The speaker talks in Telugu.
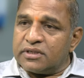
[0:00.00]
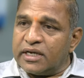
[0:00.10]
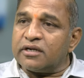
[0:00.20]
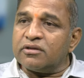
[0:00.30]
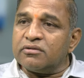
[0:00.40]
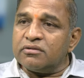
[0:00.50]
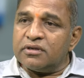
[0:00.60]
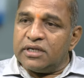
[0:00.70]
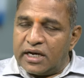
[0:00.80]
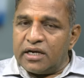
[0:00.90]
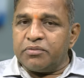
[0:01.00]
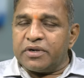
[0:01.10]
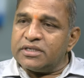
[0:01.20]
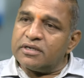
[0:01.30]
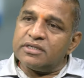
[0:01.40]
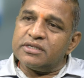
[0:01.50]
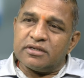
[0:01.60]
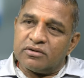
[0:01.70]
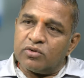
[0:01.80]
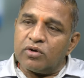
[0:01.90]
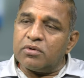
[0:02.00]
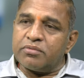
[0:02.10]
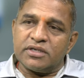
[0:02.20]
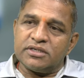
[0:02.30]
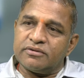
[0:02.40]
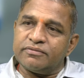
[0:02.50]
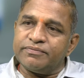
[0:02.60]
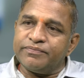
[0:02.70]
గిట్టదు ఇలాంటి ప్రచారం చేశారు గ్లోబల్ ప్రచారం